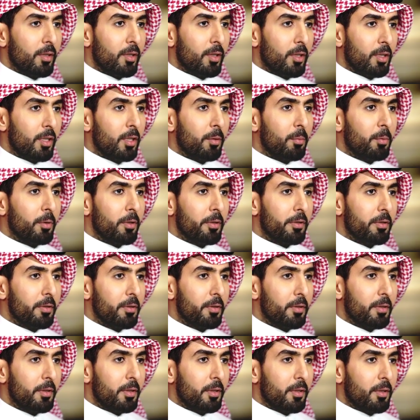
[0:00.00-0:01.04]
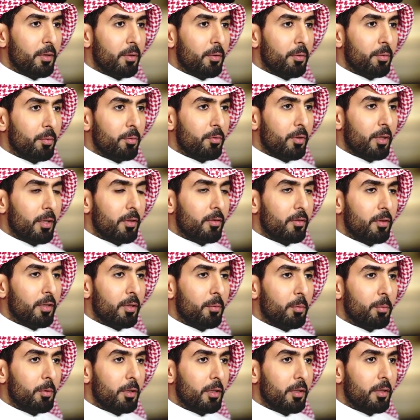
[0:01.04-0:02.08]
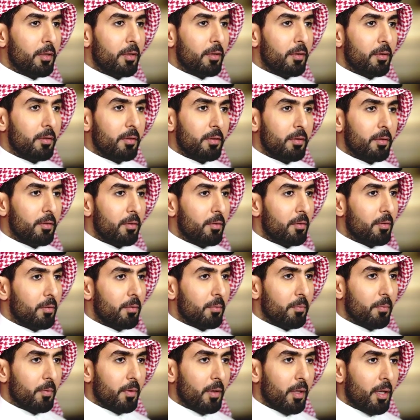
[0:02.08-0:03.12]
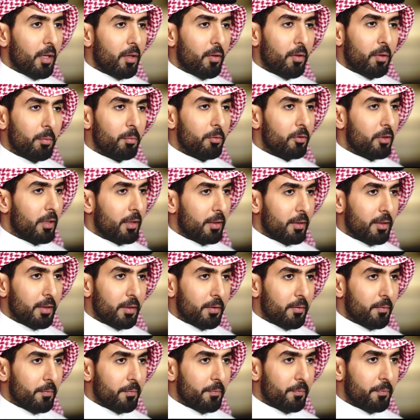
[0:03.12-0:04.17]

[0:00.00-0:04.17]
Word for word: القبر جلسنا ممكن أكثر من ساعتين